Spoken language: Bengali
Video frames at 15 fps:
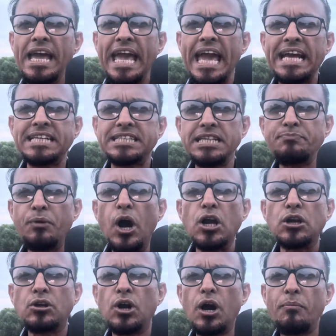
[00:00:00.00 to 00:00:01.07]
একটি
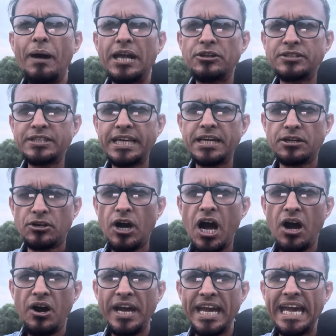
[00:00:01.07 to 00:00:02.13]
পক্ষ ভারতের র
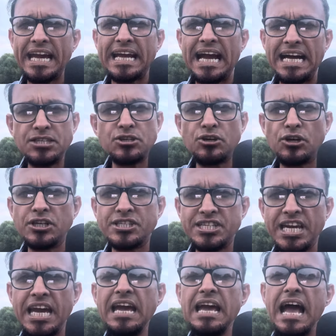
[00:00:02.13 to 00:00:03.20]
হয়ে কাজ
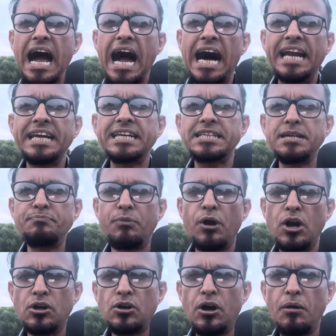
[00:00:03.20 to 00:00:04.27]
করছে আরেকটি
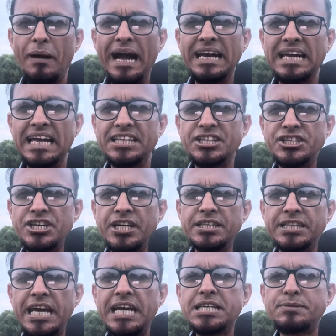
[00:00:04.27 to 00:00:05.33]
পক্ষ বাংলাদেশের
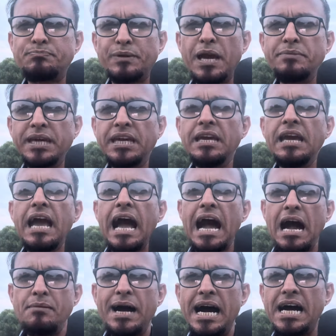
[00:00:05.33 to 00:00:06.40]
দেশপ্রেমী
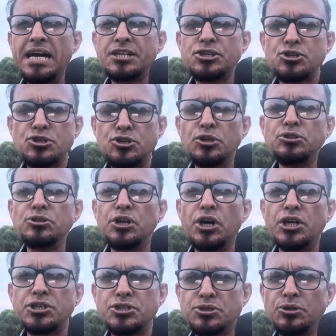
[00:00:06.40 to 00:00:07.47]
আমার
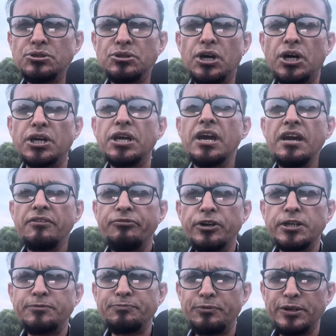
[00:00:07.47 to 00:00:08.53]
সুন্দর সুন্দর
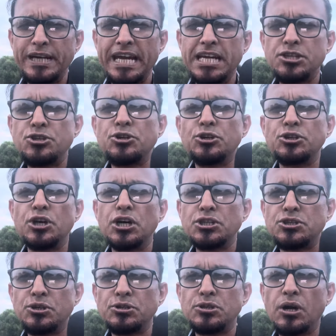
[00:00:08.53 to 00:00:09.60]
ফুটফুটে ছোট
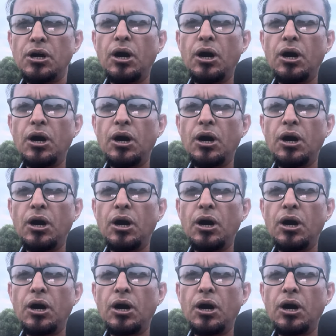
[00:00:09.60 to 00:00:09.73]
ছোট